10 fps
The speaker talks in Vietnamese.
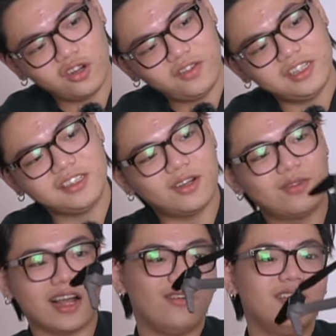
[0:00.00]
với những dòng
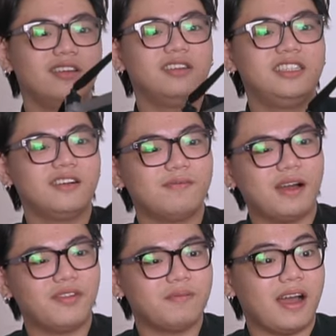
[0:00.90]
cao hơn như chiếc Mavic
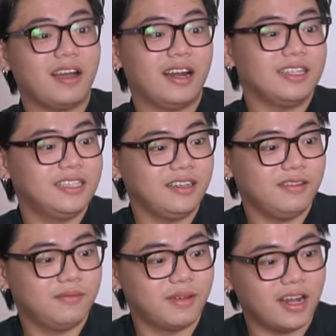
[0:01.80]
ba Classic
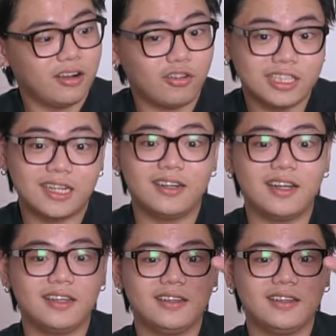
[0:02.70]
mình đang có sẵn ở đây,